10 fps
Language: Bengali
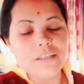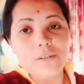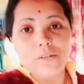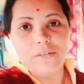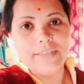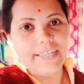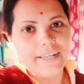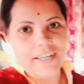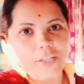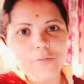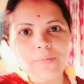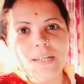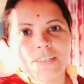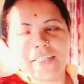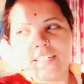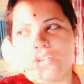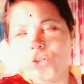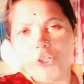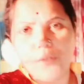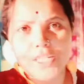তো দেখলেই তোমরা যে
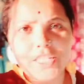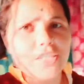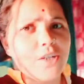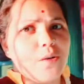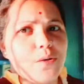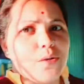অংশ এসেছিল